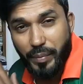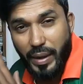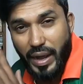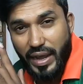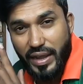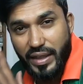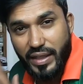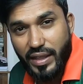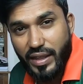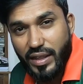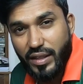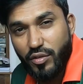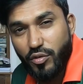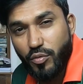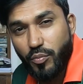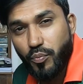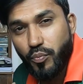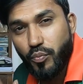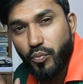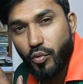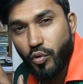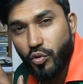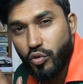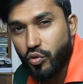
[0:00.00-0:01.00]
বাহিরে কিন্তু
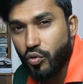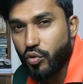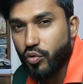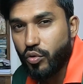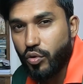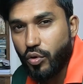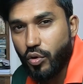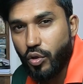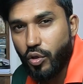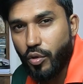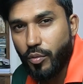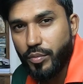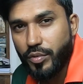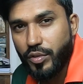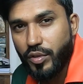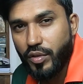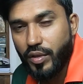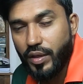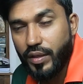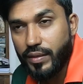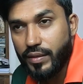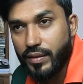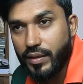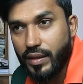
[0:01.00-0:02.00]
প্রচণ্ড গরম ছিল
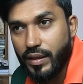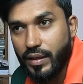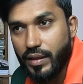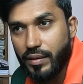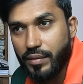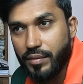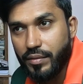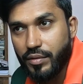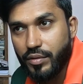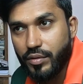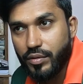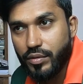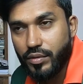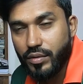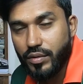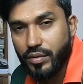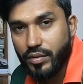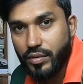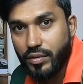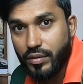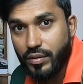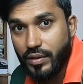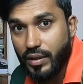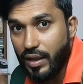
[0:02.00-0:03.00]
আজকে
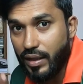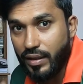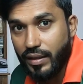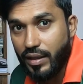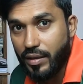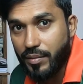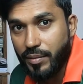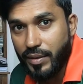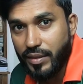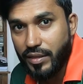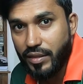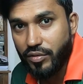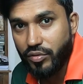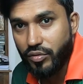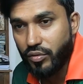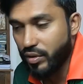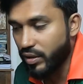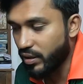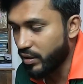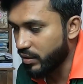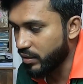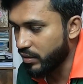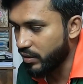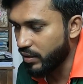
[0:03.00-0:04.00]
তাড়াতাড়ি বাসায়
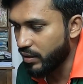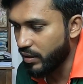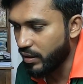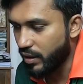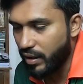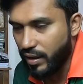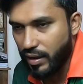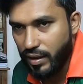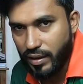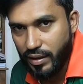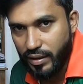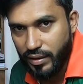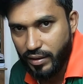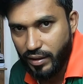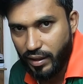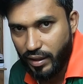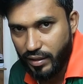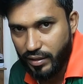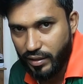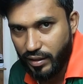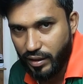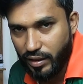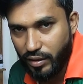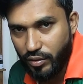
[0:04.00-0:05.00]
চলে আসছি আর
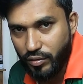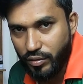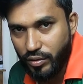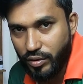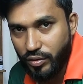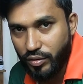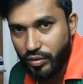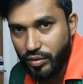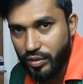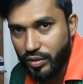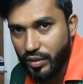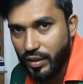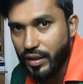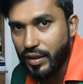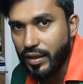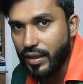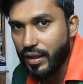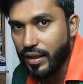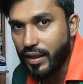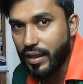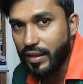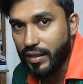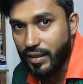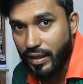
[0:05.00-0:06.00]
আসার কারণটা হচ্ছে
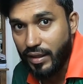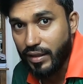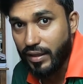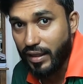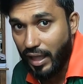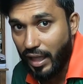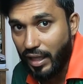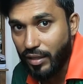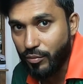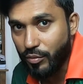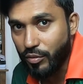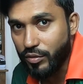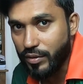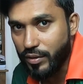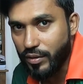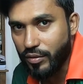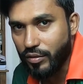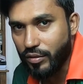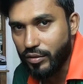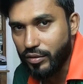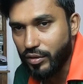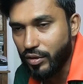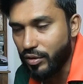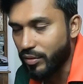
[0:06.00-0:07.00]
এটাকে তাড়াতাড়ি আনবক্সিং
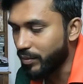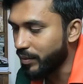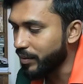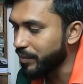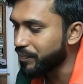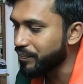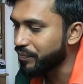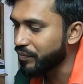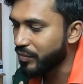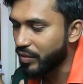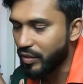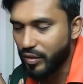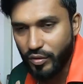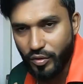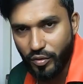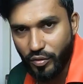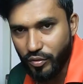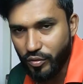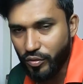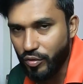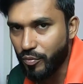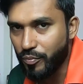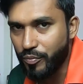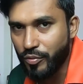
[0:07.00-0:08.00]
করতে হবে তো
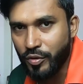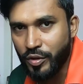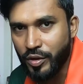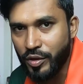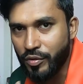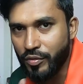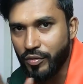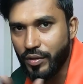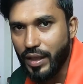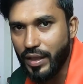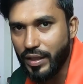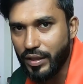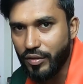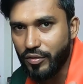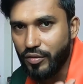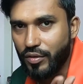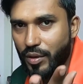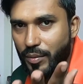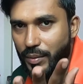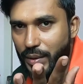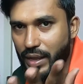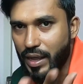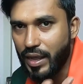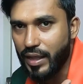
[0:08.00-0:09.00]
গোপ্রো হিরো নাইন কিন্তু
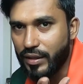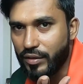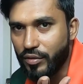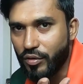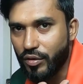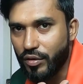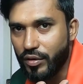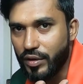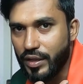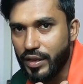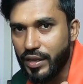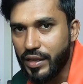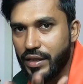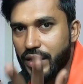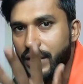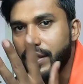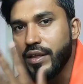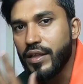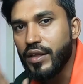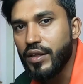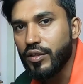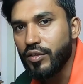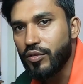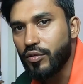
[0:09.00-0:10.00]
আমার হাতে অলরেডি
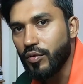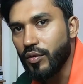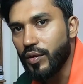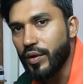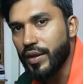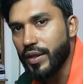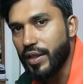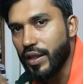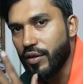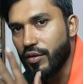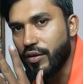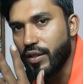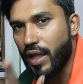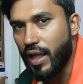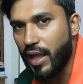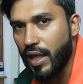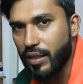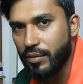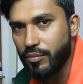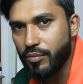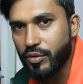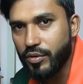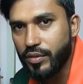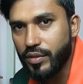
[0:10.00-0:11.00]
তো এটা এখন
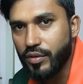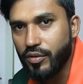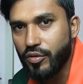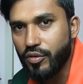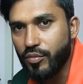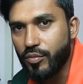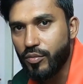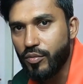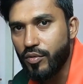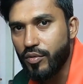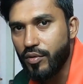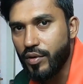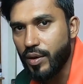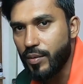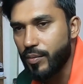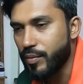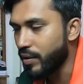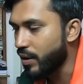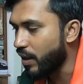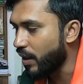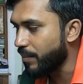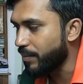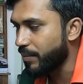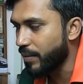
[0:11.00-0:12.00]
আনবক্সিং করব
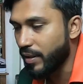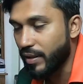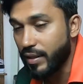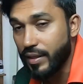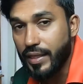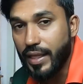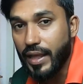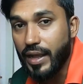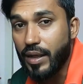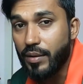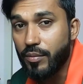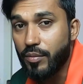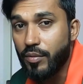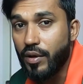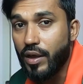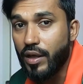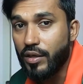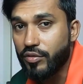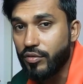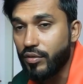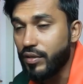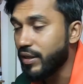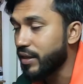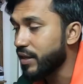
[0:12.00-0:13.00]
এবং আপনাদের দেখাবো
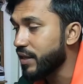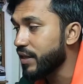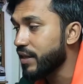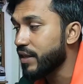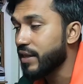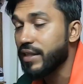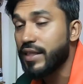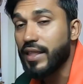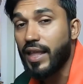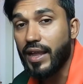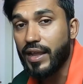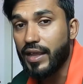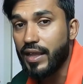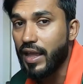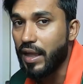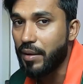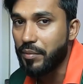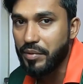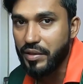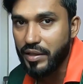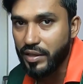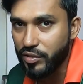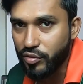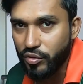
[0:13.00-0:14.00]
আসলে কি কি থাকে
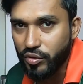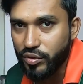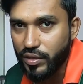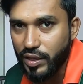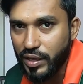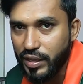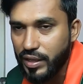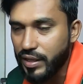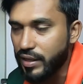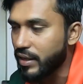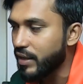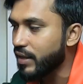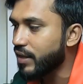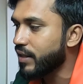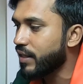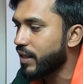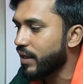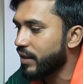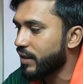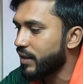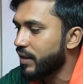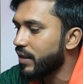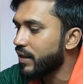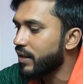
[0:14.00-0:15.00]
আমি নিজেও জানি না কী কী
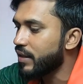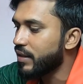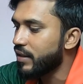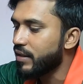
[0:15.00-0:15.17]
থাকে